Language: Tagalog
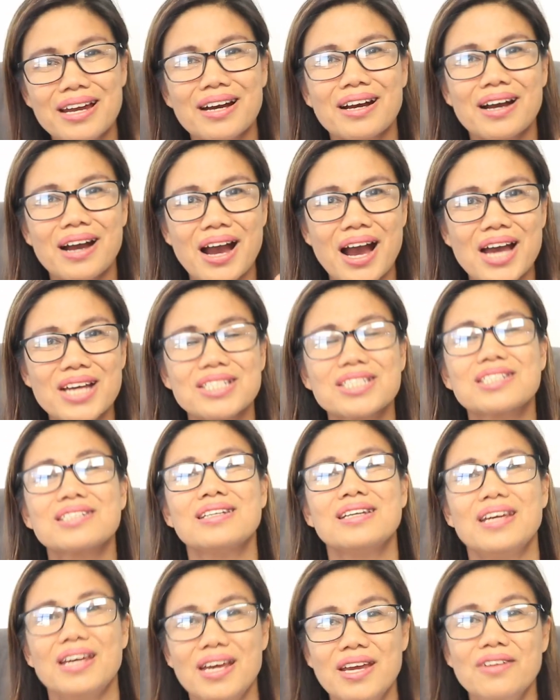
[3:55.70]
ang cash
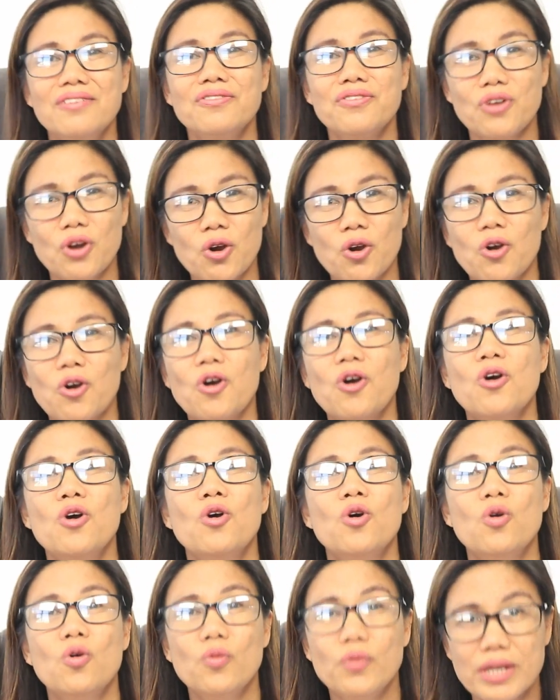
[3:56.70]
inflow ko
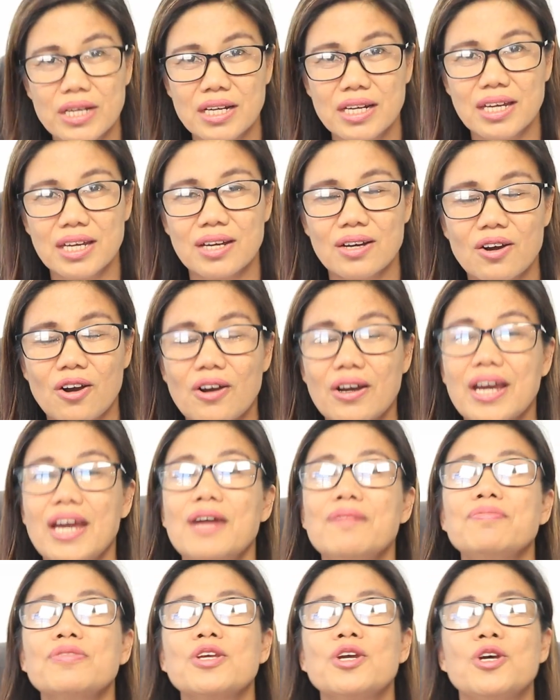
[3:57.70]
weekly.
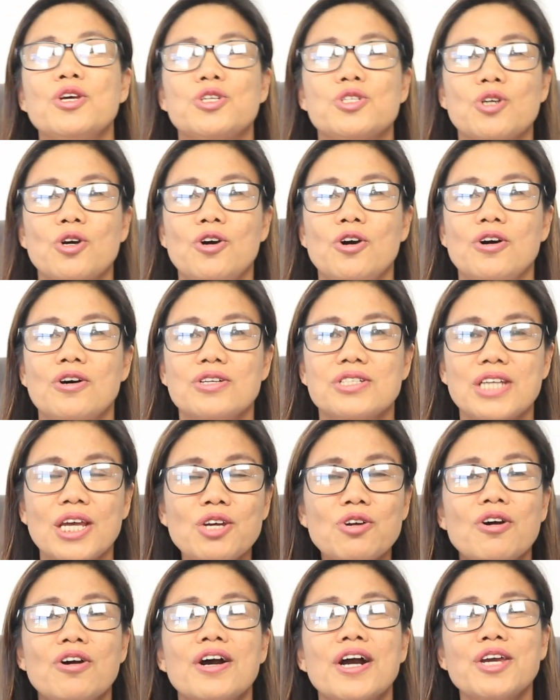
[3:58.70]
Okay? So,
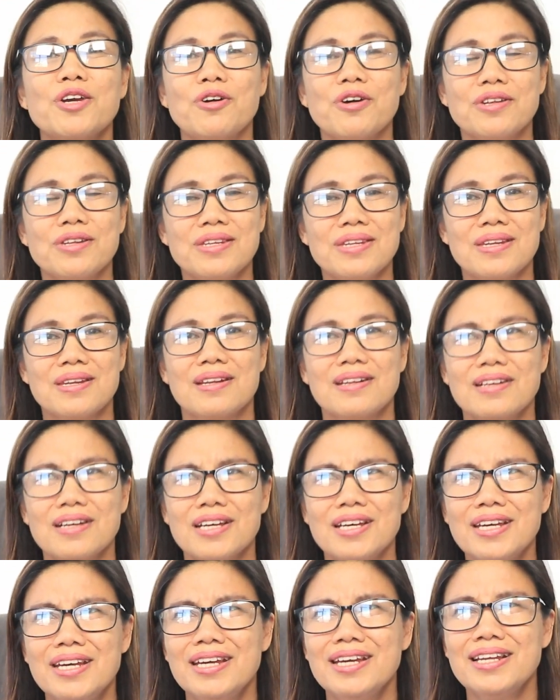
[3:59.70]
sa'yo ngayon,
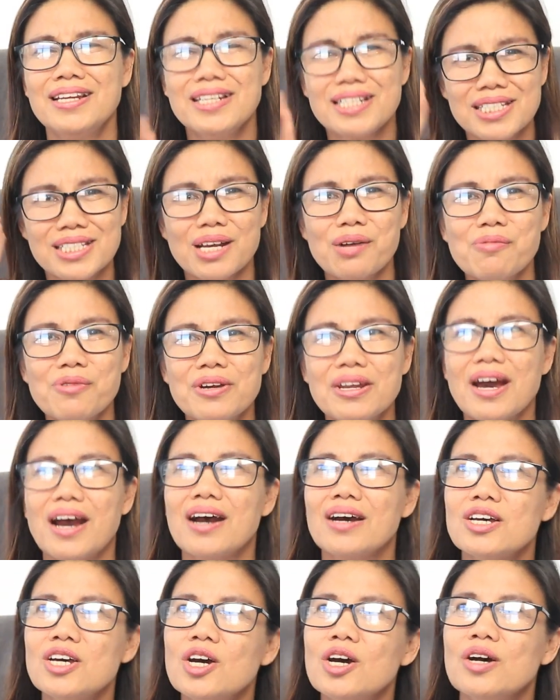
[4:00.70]
ilista mo
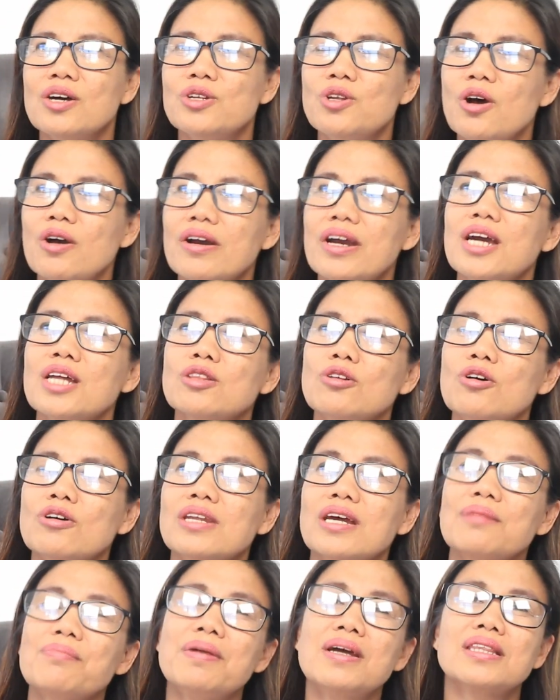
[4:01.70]
na. Doc, eto,
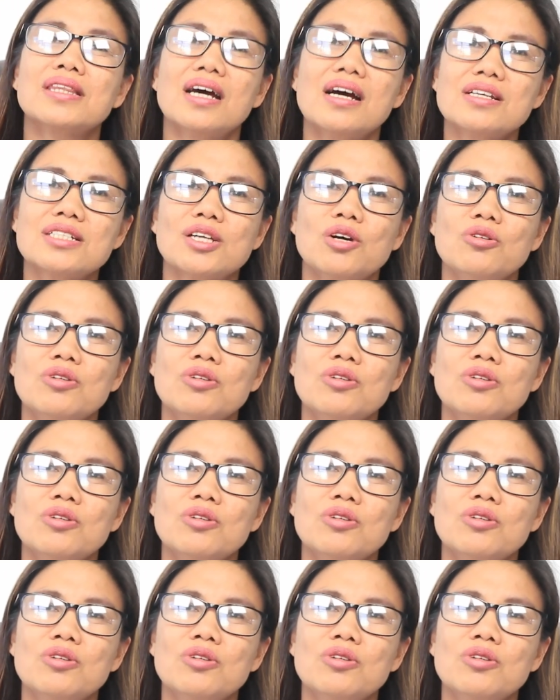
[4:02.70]
nagbenta kasi